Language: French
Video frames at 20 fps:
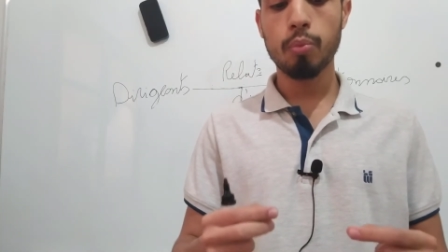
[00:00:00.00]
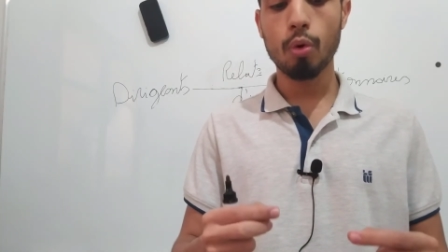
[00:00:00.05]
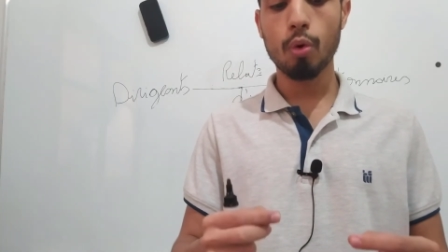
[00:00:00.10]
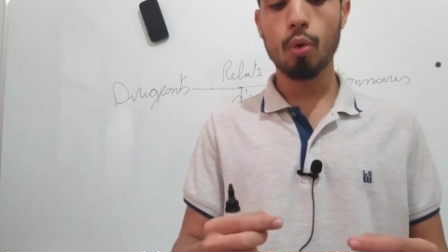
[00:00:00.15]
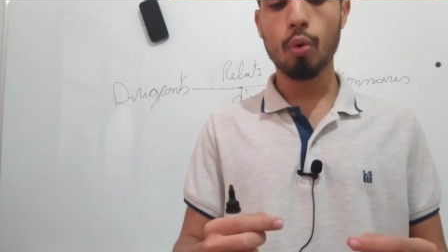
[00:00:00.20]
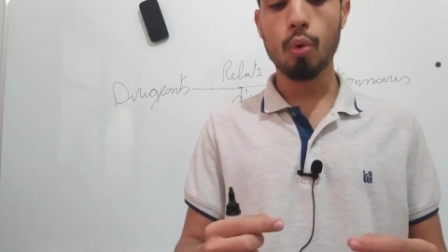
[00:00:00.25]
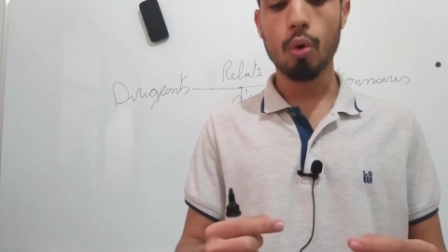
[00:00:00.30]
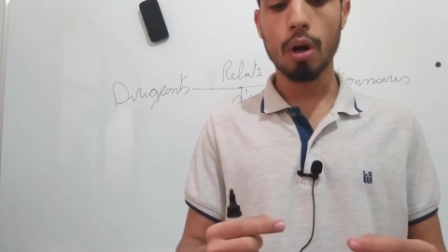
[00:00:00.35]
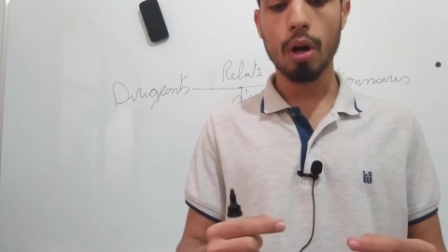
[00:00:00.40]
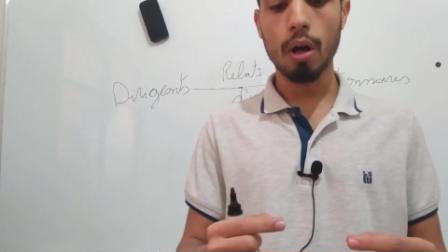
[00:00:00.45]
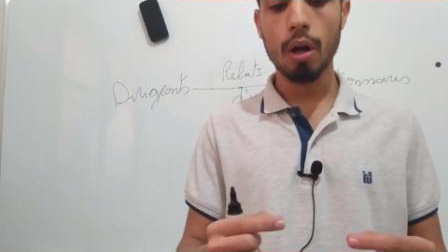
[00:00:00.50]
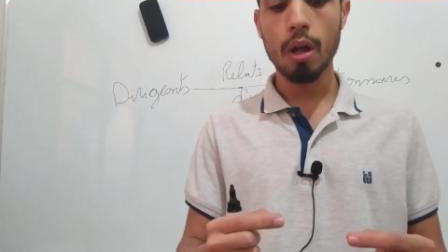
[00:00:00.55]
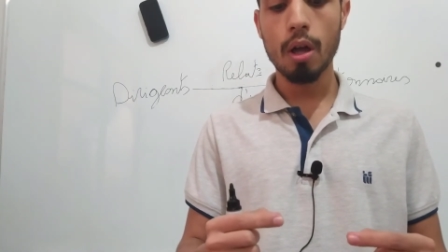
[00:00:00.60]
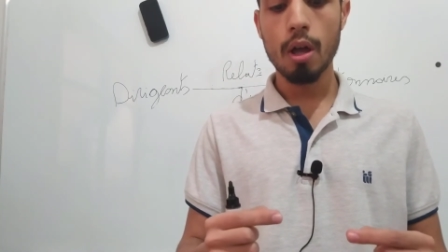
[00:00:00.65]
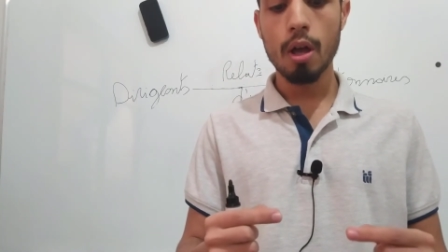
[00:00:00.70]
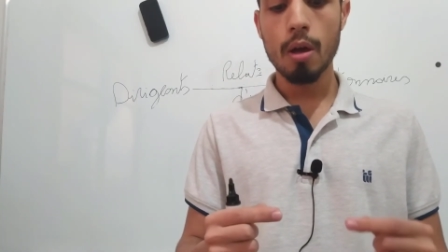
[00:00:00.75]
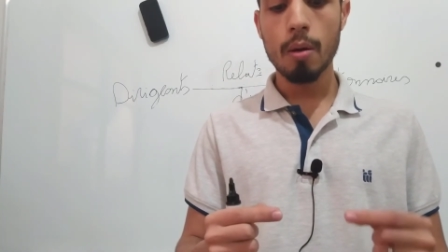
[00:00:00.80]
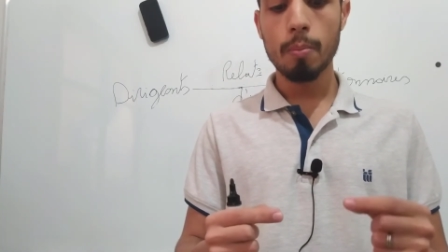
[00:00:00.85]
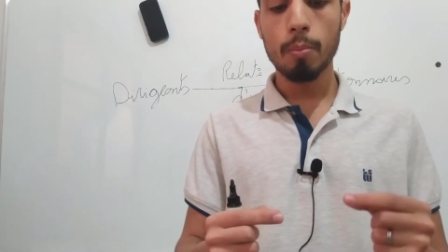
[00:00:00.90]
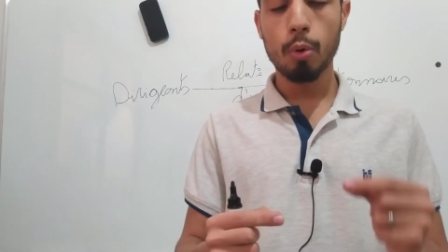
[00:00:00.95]

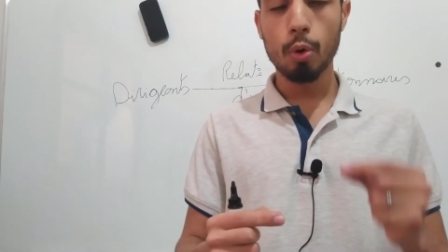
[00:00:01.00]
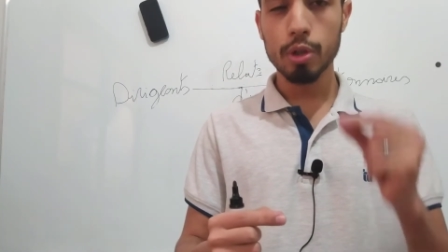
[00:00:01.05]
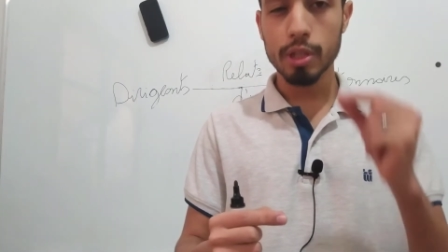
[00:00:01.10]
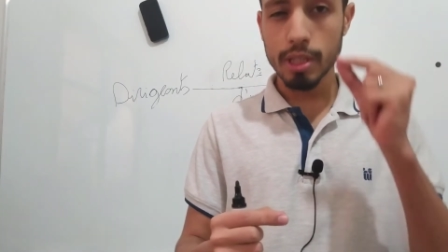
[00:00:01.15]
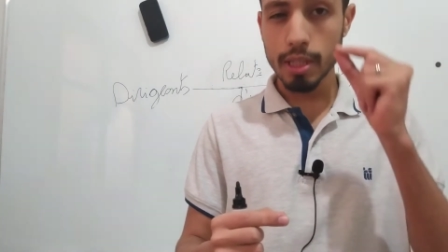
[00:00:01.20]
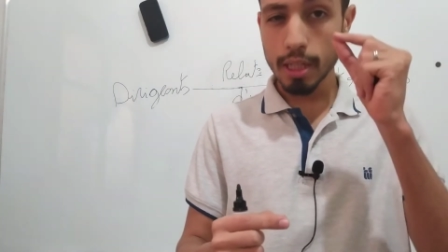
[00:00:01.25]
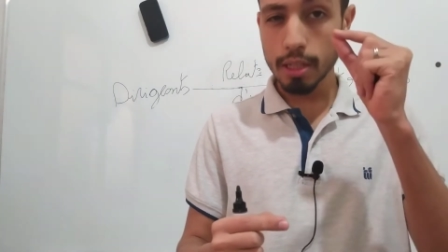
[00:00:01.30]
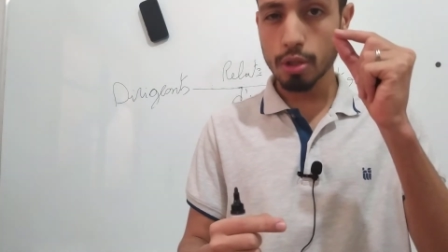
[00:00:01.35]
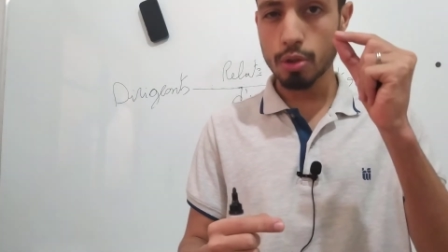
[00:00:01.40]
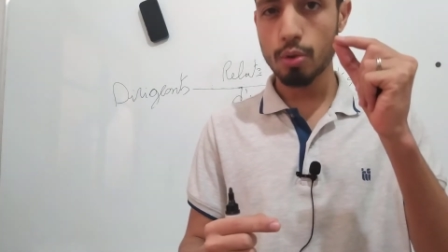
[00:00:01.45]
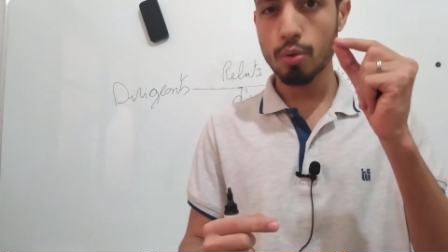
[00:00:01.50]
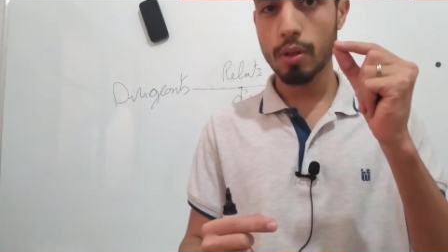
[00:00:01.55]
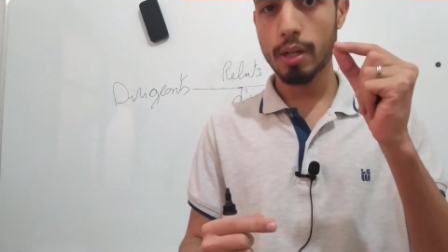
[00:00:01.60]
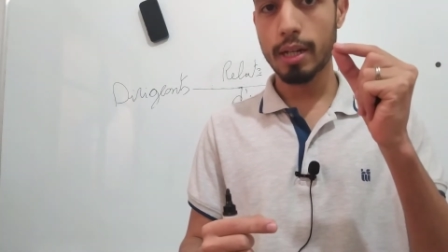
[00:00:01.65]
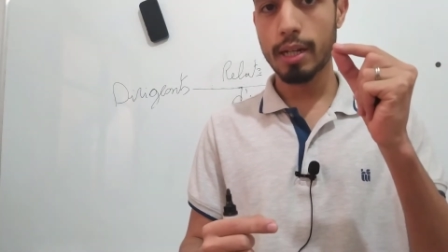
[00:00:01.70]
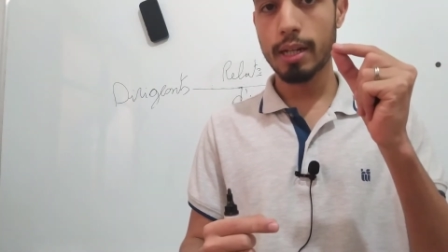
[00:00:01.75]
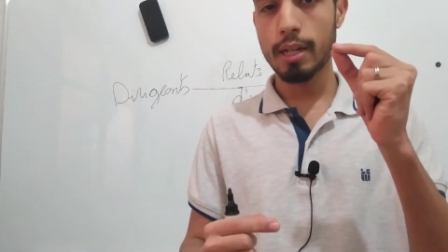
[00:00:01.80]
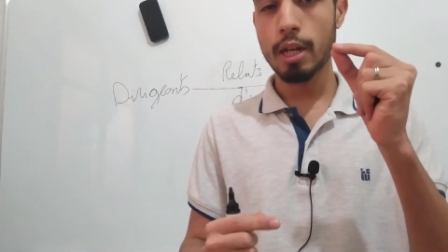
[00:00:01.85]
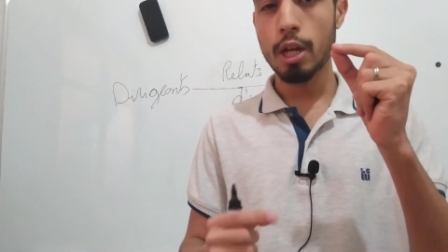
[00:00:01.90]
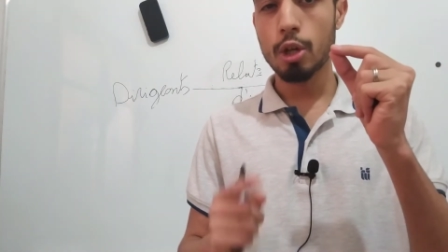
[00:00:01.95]
Pourquoi Pour
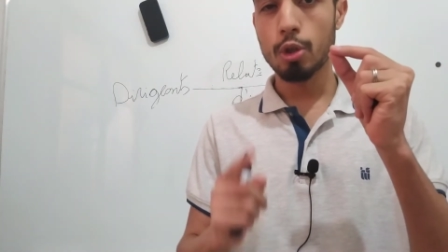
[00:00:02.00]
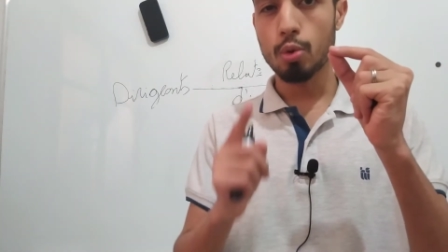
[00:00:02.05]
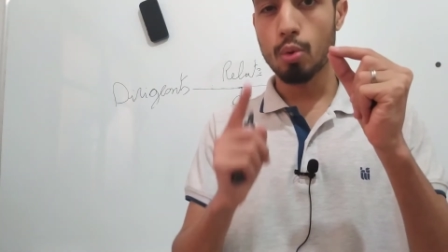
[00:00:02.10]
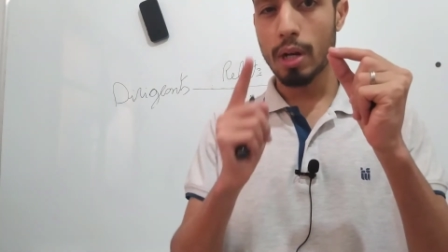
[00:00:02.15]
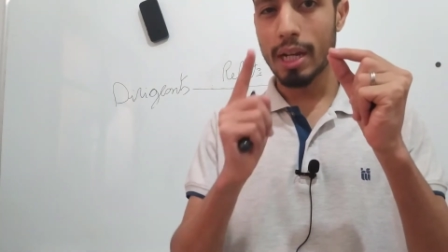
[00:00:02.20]
s'assurer